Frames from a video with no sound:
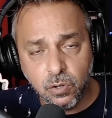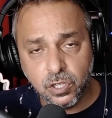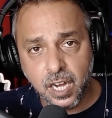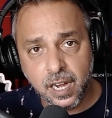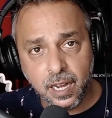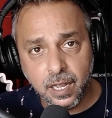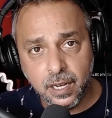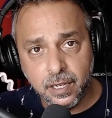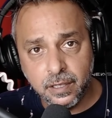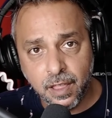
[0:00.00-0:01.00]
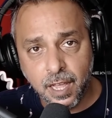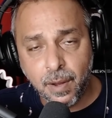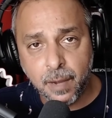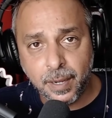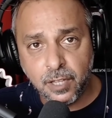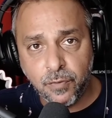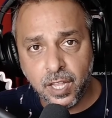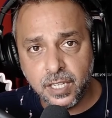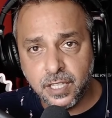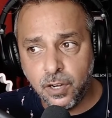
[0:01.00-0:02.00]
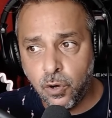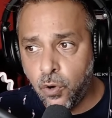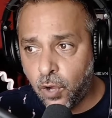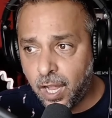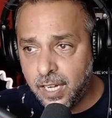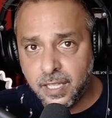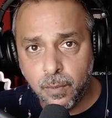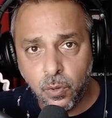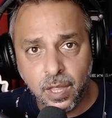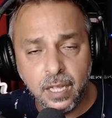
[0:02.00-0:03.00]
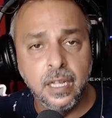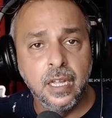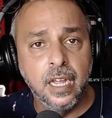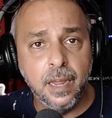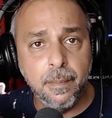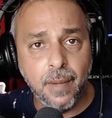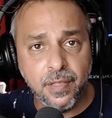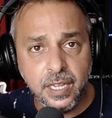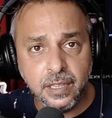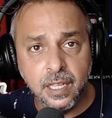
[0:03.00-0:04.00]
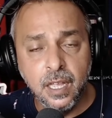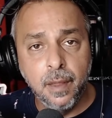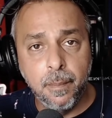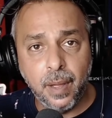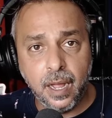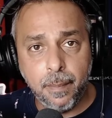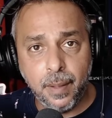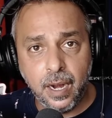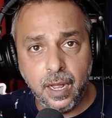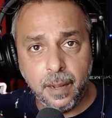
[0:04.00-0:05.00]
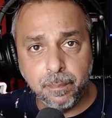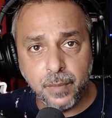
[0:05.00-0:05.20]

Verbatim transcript: Se eh, dedicaba a repartir flyers de los locales de moda en Madrid para, para,